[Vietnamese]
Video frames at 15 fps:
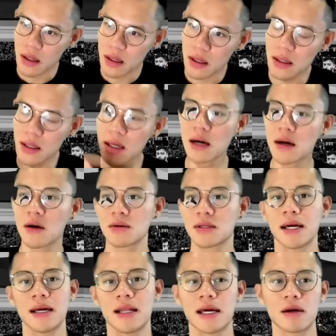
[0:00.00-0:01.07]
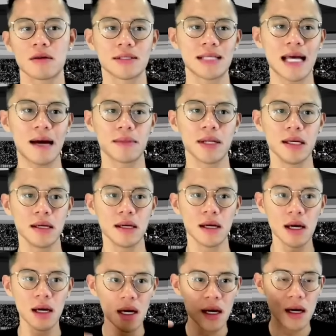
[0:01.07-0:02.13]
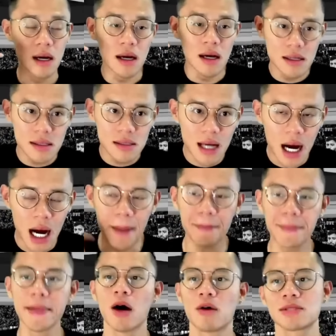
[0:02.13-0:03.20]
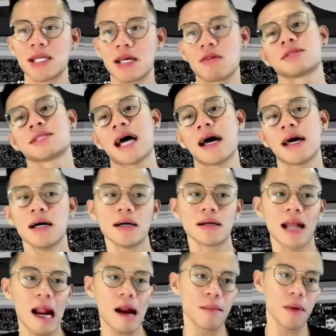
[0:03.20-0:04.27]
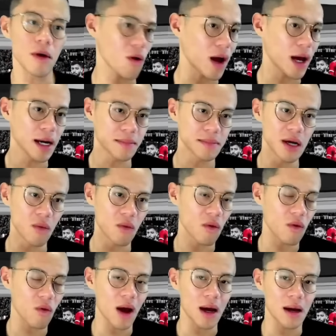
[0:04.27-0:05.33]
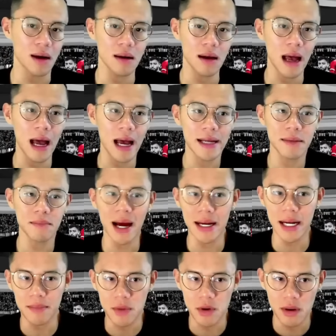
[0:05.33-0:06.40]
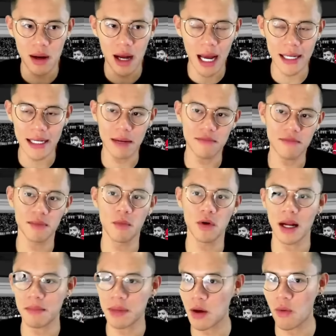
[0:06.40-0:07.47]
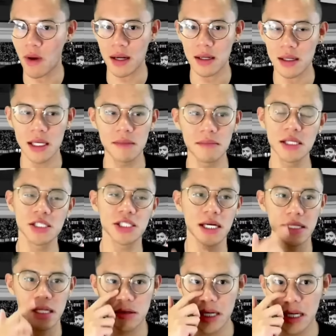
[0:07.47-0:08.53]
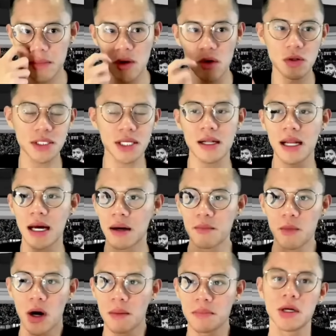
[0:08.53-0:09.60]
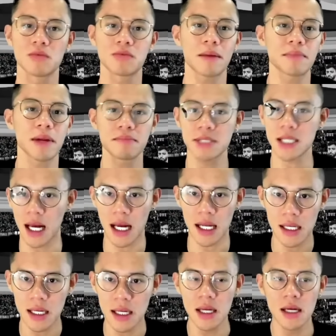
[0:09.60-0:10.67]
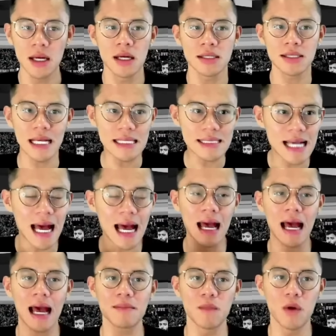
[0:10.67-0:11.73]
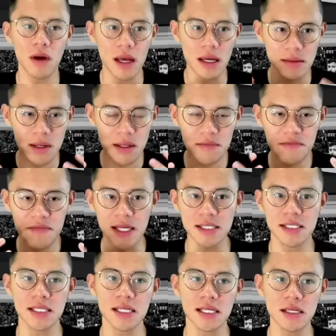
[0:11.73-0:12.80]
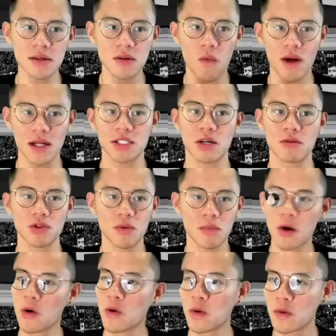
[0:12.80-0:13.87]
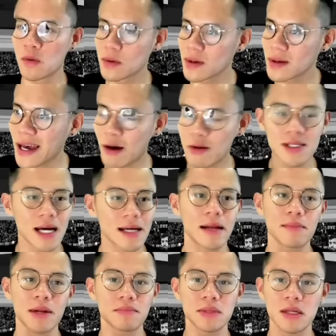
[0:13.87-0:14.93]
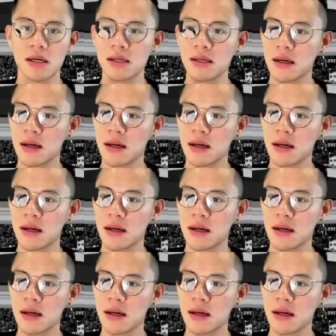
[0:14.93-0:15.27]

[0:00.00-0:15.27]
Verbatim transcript: Lương có thể lại còn giảm đi, hợp đồng sẽ còn dài hơn. Harry Maguire hợp đồng còn khoảng hai đến ba năm, đúng không? hai năm với một năm kích hoạt. Kim Min Jae nếu đến em u chắc là một hợp đồng năm năm chẳng hạn. Sẽ gia hạn một cái vị trí quan trọng cho em u, kéo dài năm năm tới.